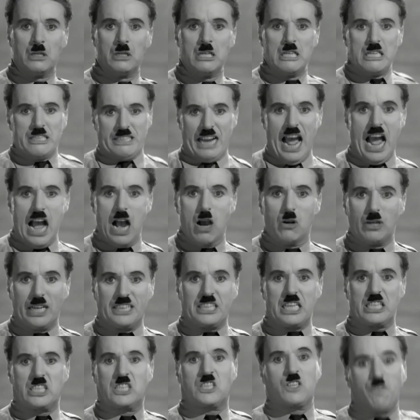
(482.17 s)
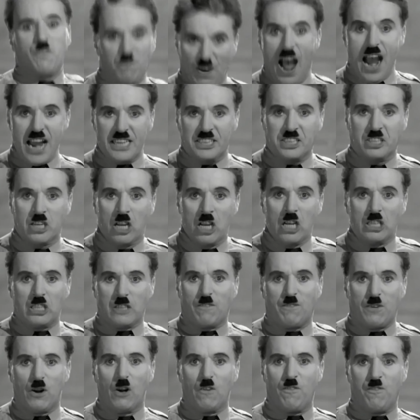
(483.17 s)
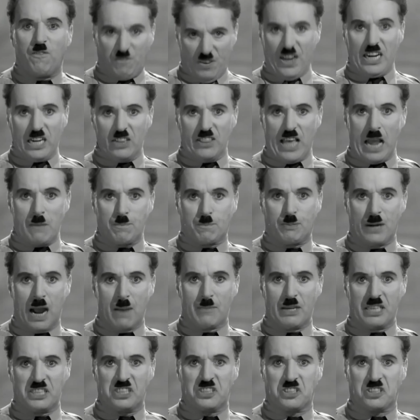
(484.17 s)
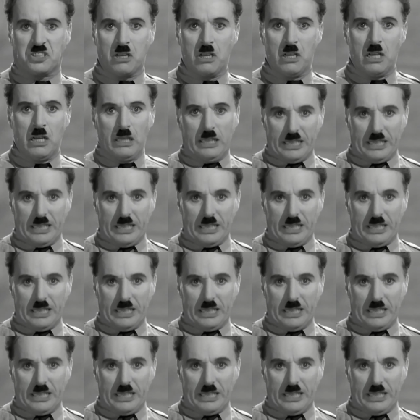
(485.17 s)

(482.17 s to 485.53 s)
Allora combattiamo per mantenere quelle promesse,